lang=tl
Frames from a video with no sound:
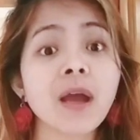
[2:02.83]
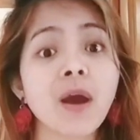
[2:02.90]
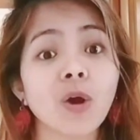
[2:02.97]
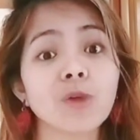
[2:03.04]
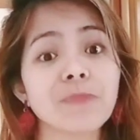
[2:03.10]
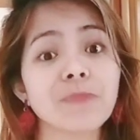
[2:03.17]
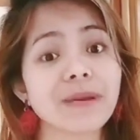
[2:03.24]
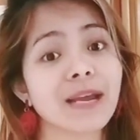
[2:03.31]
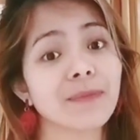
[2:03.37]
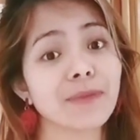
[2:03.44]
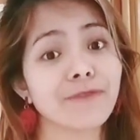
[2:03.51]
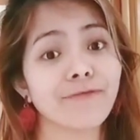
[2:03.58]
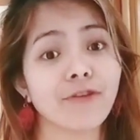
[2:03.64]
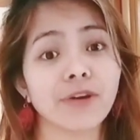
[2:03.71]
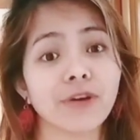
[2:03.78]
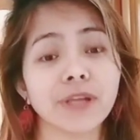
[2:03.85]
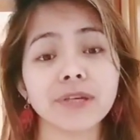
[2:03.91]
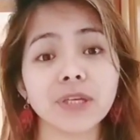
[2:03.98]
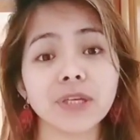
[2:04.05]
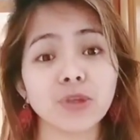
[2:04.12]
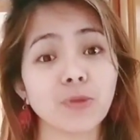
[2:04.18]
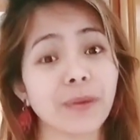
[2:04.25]
kung maraming
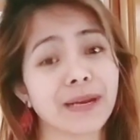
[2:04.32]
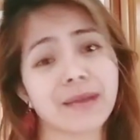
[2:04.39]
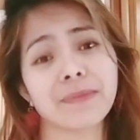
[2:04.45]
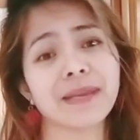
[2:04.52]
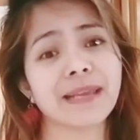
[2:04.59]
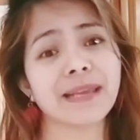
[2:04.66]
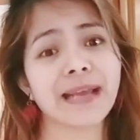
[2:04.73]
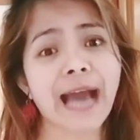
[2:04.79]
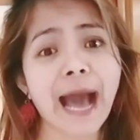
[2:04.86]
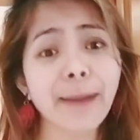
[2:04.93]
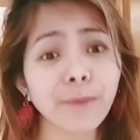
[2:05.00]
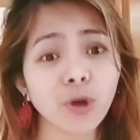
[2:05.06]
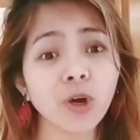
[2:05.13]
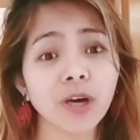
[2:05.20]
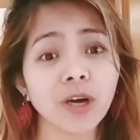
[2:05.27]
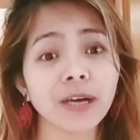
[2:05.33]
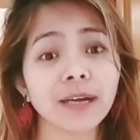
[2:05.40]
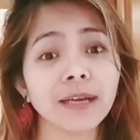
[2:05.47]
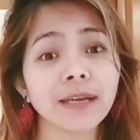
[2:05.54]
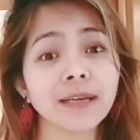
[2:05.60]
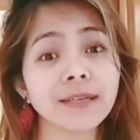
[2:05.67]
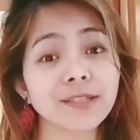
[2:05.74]
foreigner dito, marami ring amo,
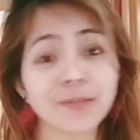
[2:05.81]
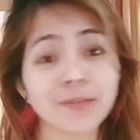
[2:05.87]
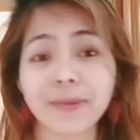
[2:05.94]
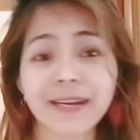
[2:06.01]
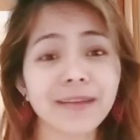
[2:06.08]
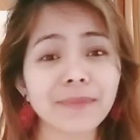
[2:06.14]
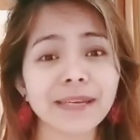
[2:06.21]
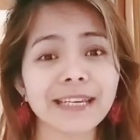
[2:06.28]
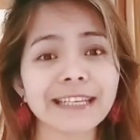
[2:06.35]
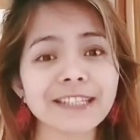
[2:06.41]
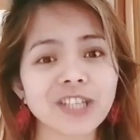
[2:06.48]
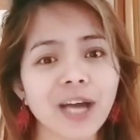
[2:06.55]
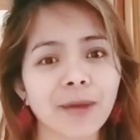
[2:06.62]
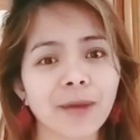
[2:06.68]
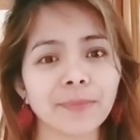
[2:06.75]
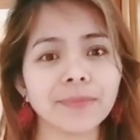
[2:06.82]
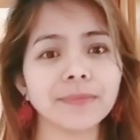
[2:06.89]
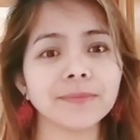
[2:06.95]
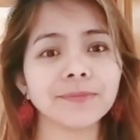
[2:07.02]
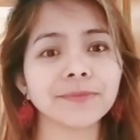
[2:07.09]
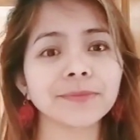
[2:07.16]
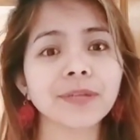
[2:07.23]
so marami ring job.
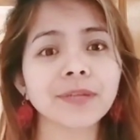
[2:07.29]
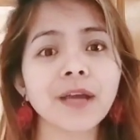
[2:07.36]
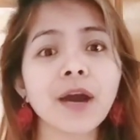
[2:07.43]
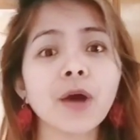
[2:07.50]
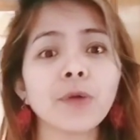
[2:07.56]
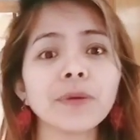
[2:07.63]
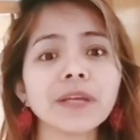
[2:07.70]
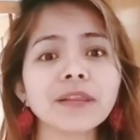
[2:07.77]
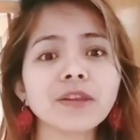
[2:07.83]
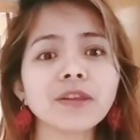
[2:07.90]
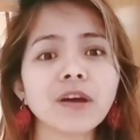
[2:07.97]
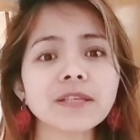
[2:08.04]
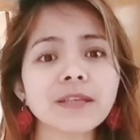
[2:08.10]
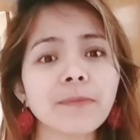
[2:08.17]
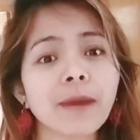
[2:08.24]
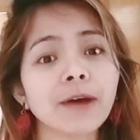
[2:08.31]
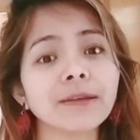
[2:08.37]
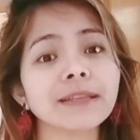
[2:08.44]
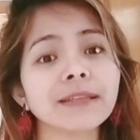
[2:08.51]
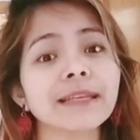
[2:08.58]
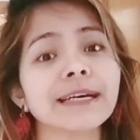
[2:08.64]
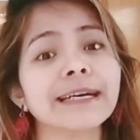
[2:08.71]
When it talks
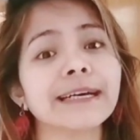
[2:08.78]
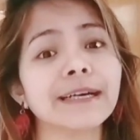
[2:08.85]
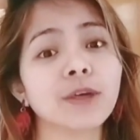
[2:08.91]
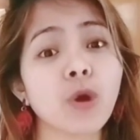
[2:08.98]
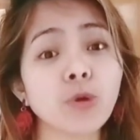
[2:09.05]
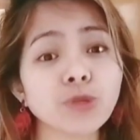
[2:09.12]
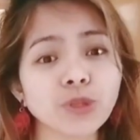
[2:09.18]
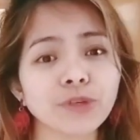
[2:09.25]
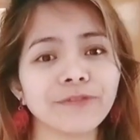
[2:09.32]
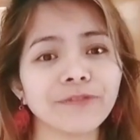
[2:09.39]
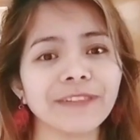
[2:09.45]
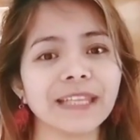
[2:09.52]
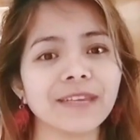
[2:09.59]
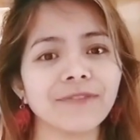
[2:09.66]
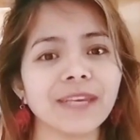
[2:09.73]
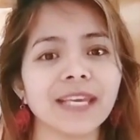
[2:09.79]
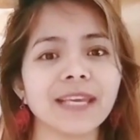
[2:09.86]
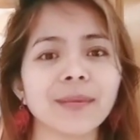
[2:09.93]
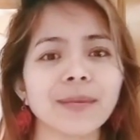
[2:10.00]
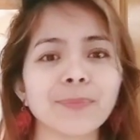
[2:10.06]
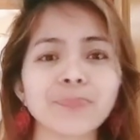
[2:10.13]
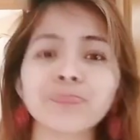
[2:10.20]
about uh, cost of
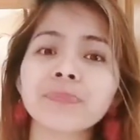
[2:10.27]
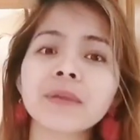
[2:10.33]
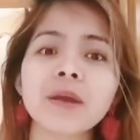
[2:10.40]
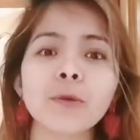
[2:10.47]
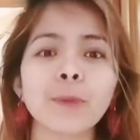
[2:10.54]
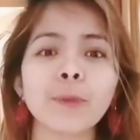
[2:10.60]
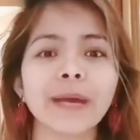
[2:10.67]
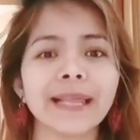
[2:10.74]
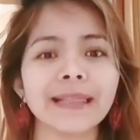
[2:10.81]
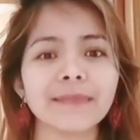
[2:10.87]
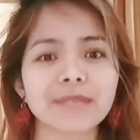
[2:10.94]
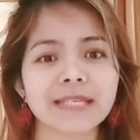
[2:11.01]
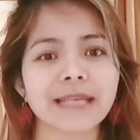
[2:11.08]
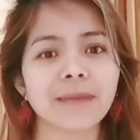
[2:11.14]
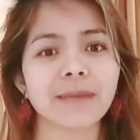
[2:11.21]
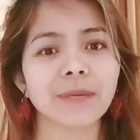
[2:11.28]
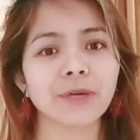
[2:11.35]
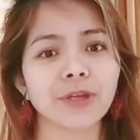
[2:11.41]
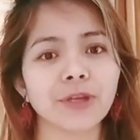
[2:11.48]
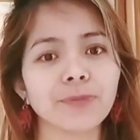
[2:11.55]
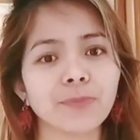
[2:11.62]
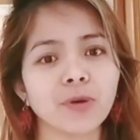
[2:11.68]
living, well, masasabi
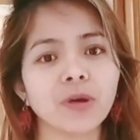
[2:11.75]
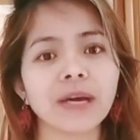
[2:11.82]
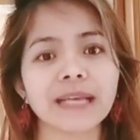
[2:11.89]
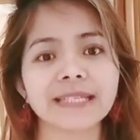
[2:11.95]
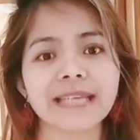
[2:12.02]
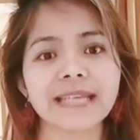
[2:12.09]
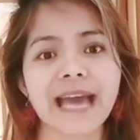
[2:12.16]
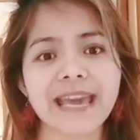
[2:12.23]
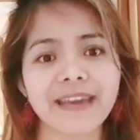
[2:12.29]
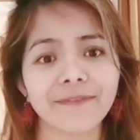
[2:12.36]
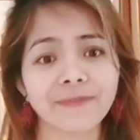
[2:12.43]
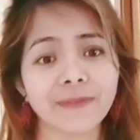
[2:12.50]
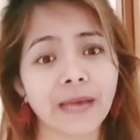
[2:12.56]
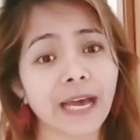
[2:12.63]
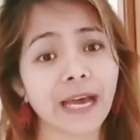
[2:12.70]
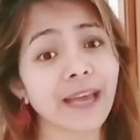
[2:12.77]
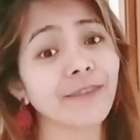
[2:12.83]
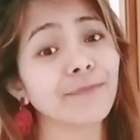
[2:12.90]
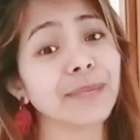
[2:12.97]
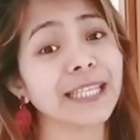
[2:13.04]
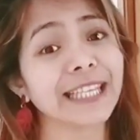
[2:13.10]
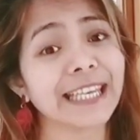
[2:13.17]
ko rin po kasi I have I
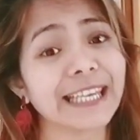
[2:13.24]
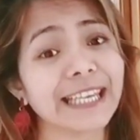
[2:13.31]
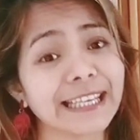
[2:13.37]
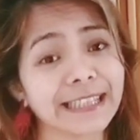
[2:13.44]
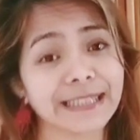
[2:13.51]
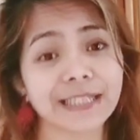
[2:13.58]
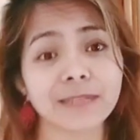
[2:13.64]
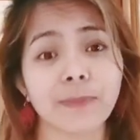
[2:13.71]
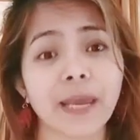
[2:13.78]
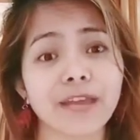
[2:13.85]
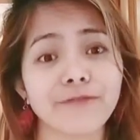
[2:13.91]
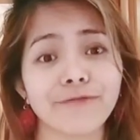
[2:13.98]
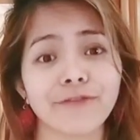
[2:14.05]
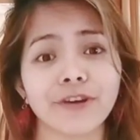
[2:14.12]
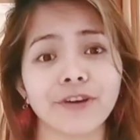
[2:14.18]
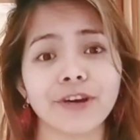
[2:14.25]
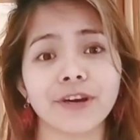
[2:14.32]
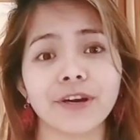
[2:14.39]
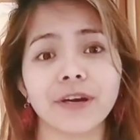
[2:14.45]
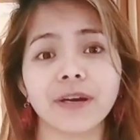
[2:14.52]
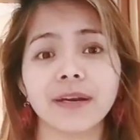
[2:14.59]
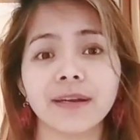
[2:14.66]
have been in Spain
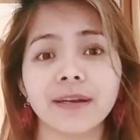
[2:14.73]
for